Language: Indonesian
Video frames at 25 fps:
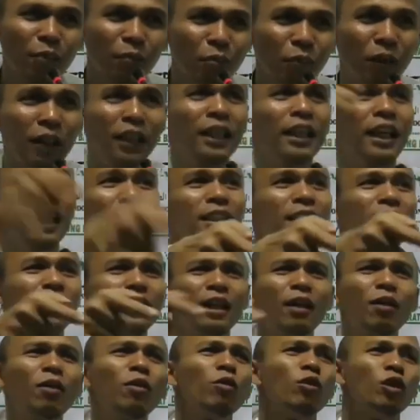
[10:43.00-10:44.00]
melihat
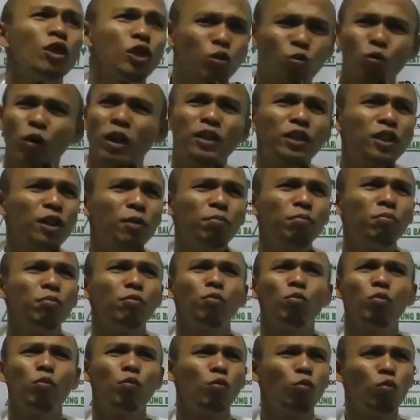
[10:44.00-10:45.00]
kita ngis wajib
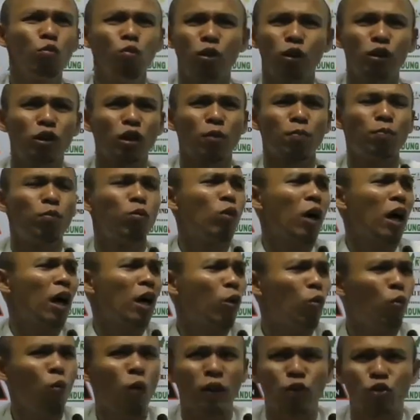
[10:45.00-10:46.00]
Wah, terbuka
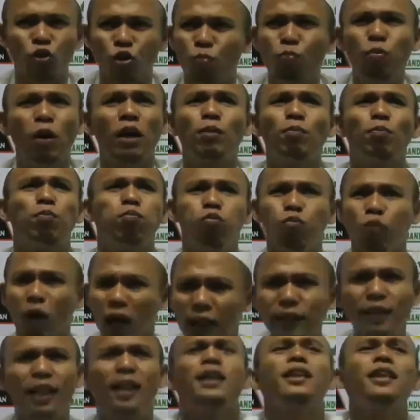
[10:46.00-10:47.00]
kewajiban
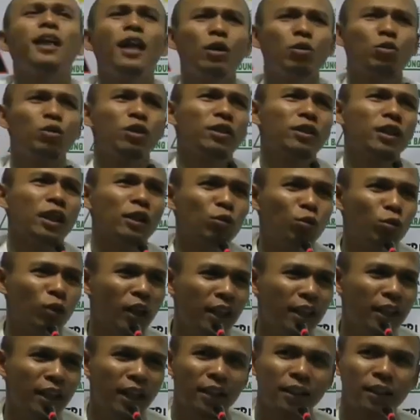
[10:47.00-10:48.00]
banyak yang harus kita
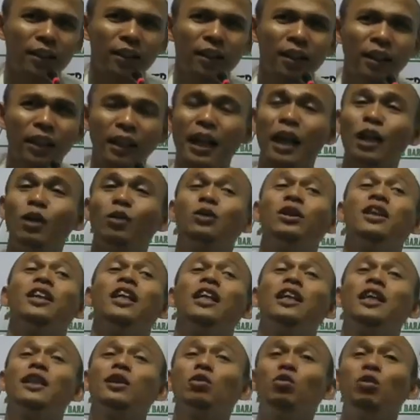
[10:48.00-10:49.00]
tunaikan. Kalau
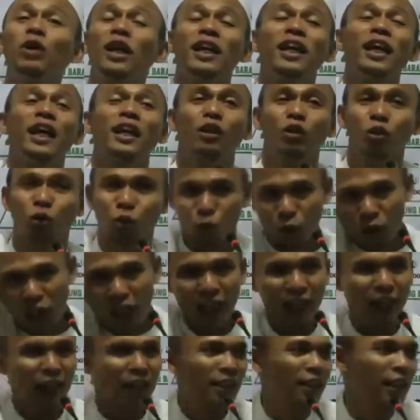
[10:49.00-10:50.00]
tidak ditunaikan,
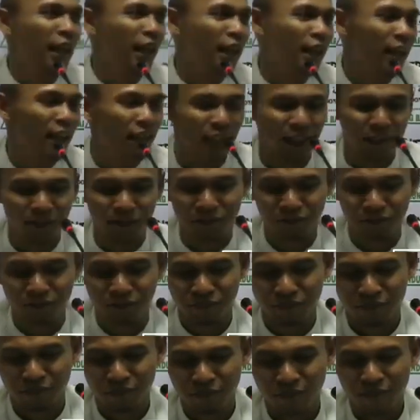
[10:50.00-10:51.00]
doraka di akhirat.
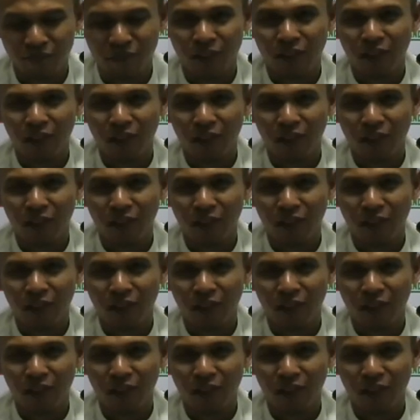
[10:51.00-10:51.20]
Aduh